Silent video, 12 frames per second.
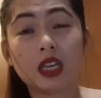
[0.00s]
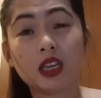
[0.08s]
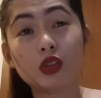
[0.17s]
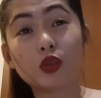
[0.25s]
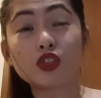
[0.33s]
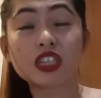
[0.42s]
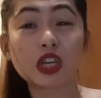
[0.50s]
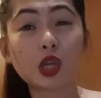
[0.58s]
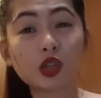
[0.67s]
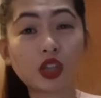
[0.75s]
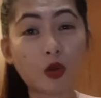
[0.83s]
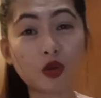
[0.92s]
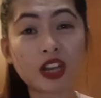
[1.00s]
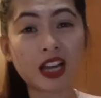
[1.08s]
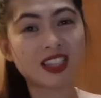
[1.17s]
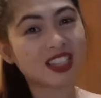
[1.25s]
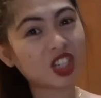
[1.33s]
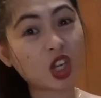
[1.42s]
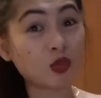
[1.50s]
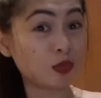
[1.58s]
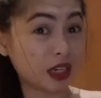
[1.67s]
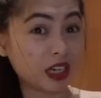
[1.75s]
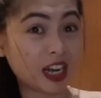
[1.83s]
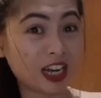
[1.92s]
kung sino yung nauna, siya yung
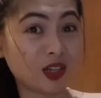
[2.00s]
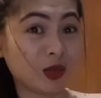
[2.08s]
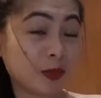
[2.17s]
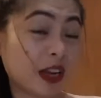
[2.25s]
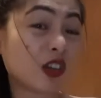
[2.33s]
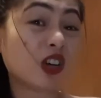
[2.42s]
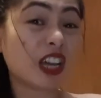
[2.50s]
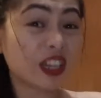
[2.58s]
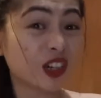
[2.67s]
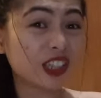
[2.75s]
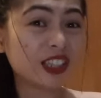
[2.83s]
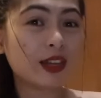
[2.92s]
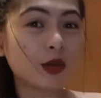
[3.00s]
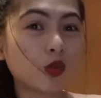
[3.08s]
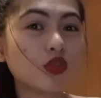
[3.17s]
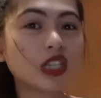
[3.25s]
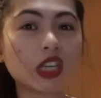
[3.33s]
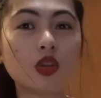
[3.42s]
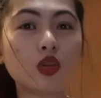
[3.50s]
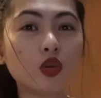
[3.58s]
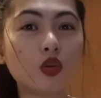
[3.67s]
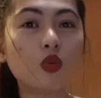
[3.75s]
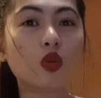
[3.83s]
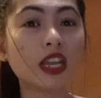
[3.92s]
mananalo. Pero ngayon, kung sino
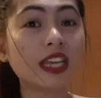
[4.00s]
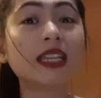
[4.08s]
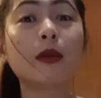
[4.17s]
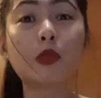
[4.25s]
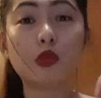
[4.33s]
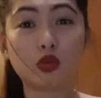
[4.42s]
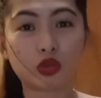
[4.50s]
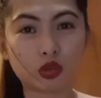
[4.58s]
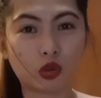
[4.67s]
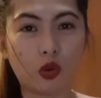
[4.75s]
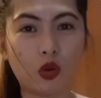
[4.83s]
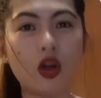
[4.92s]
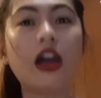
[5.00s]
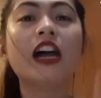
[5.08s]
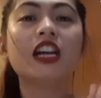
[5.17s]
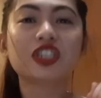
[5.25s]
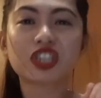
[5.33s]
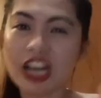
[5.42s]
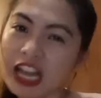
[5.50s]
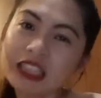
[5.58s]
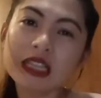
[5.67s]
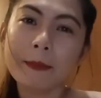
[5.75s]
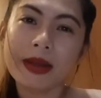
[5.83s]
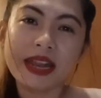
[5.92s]
yung huling nabunot ko, siya lang
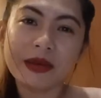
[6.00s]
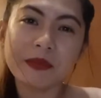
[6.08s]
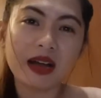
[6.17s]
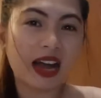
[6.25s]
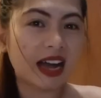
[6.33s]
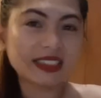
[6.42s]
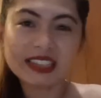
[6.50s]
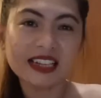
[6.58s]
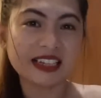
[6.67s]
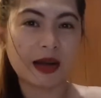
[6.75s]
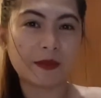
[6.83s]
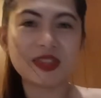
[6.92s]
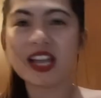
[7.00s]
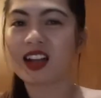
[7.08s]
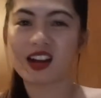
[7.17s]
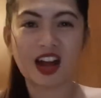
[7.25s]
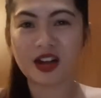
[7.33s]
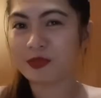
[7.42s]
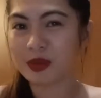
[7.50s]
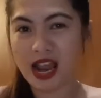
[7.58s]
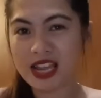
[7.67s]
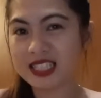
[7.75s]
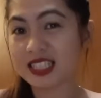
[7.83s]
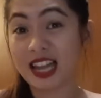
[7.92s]
naman ang makakatanggap ng grand
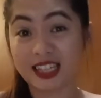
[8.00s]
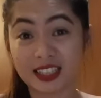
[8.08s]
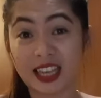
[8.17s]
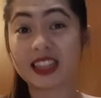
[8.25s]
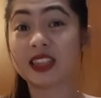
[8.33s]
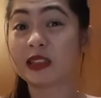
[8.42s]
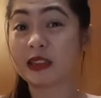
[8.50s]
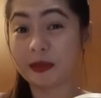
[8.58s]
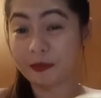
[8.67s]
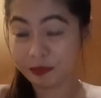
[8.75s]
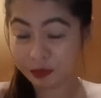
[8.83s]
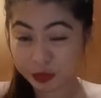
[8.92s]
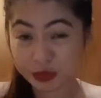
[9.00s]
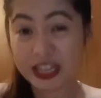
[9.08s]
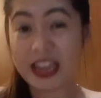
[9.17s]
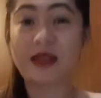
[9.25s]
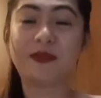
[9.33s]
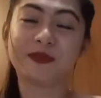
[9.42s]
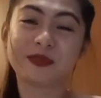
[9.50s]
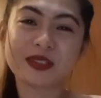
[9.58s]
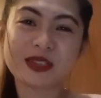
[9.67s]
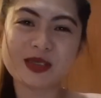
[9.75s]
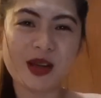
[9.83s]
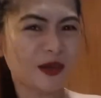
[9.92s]
prize natin today.
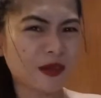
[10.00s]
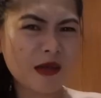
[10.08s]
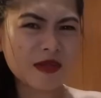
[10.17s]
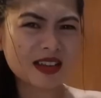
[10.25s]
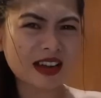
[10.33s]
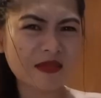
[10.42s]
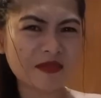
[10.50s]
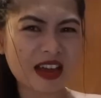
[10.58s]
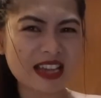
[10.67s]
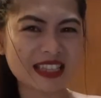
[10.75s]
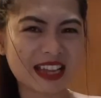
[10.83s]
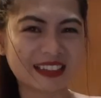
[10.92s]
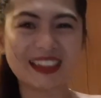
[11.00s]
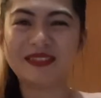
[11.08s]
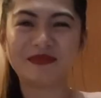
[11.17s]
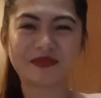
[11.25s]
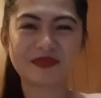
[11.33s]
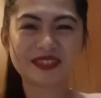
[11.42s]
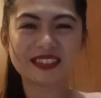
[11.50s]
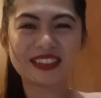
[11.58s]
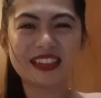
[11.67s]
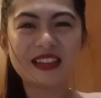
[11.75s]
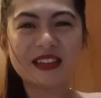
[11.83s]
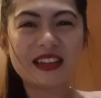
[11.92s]
So, ano nga ba yung grand prize natin?
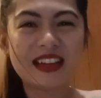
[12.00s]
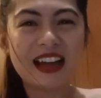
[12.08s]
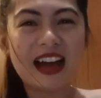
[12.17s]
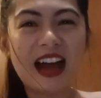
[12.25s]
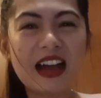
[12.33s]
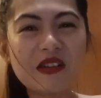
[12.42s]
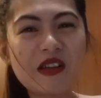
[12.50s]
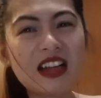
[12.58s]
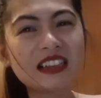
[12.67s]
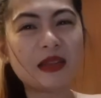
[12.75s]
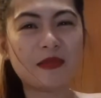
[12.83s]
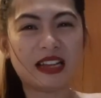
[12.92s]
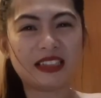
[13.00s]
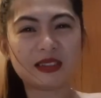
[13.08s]
Ano lang naman,